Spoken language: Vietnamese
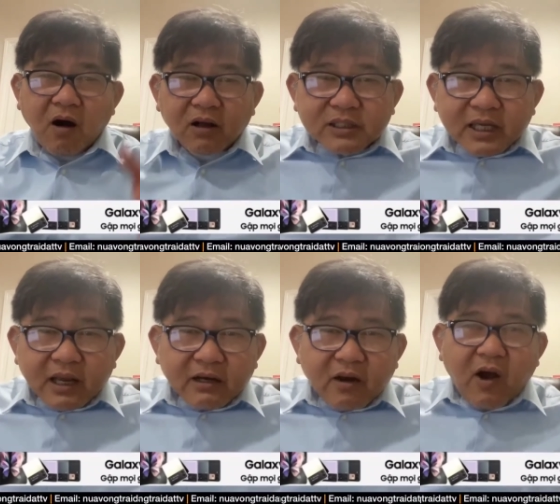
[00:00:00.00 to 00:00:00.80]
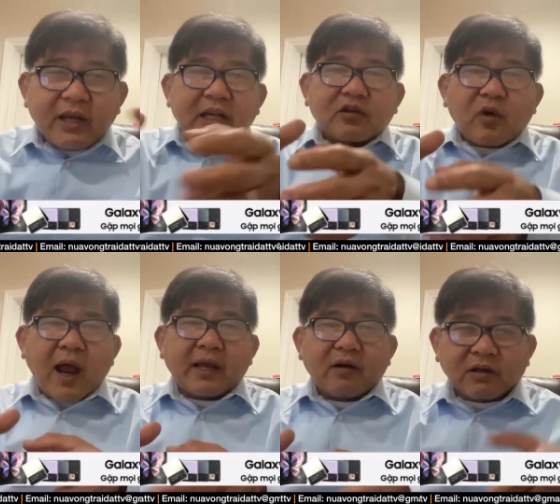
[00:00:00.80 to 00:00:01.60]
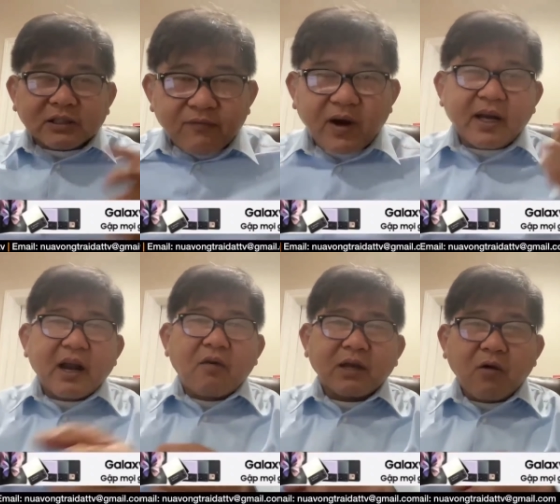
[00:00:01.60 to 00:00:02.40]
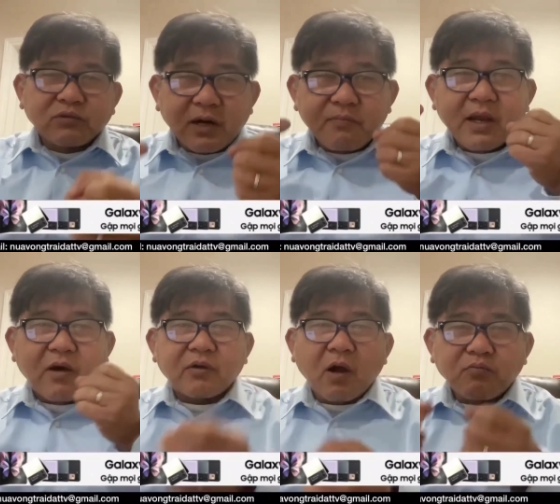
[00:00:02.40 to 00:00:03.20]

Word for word: họ sẽ gọi điện thoại họ sẽ vận động các ông dân biểu